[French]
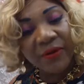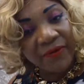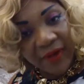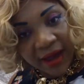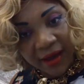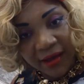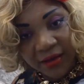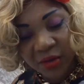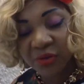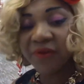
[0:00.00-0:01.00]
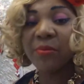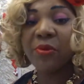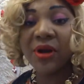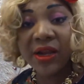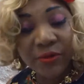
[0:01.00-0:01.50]
le faire. Je fais
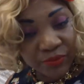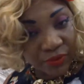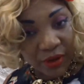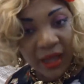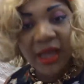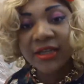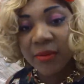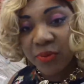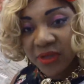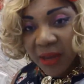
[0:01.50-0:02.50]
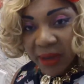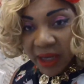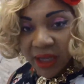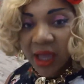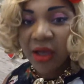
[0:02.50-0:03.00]
mon lait de poule. C'est plus
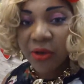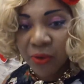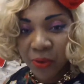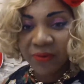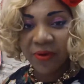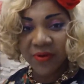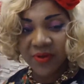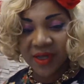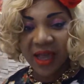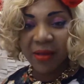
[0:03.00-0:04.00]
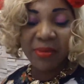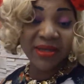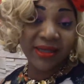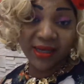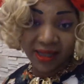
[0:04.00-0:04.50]
américain que français, mais
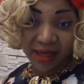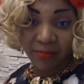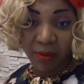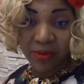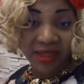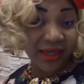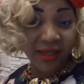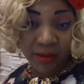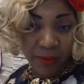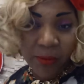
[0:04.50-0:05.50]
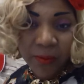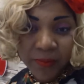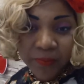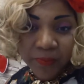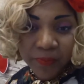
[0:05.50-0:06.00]
c'est très, très bien. C'est très, très bon.
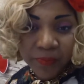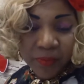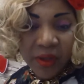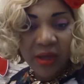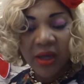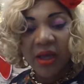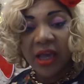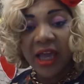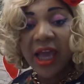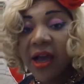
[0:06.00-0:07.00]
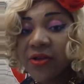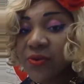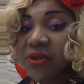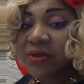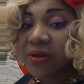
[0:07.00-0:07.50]
Et
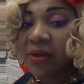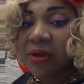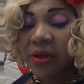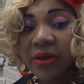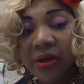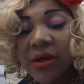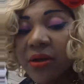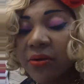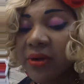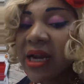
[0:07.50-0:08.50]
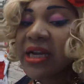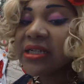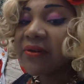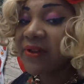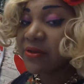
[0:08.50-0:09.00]
ensuite, quand on a
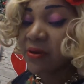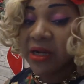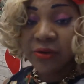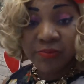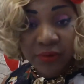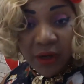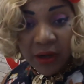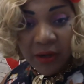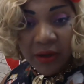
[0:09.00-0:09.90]
déjà fait son lait de poule,